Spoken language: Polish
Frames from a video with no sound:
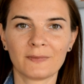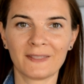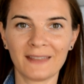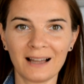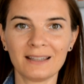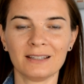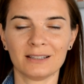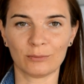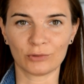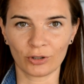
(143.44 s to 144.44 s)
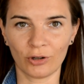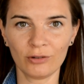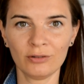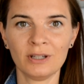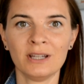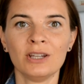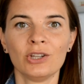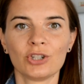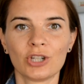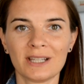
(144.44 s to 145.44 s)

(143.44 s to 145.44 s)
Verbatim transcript: Daje nam to, że